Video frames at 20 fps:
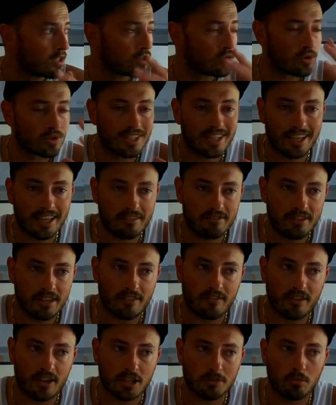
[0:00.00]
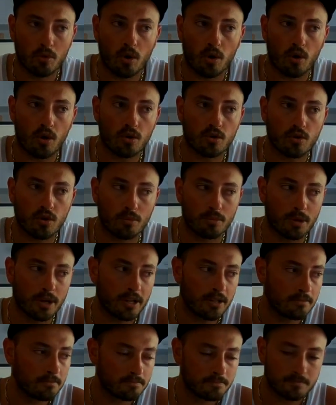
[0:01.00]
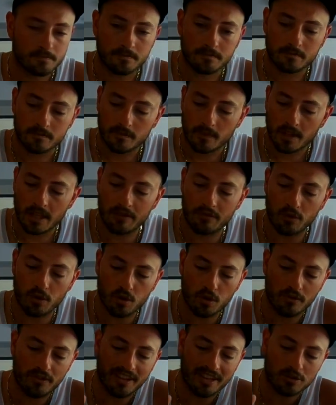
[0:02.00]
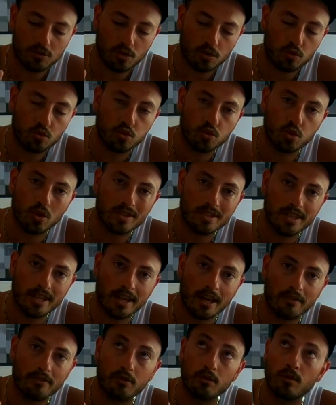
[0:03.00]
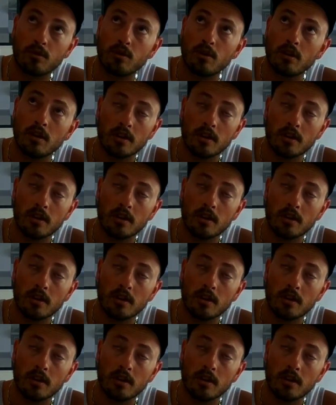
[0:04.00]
dans des rivières vachement encombrées, il faut que le frein soit toujours serré à fond.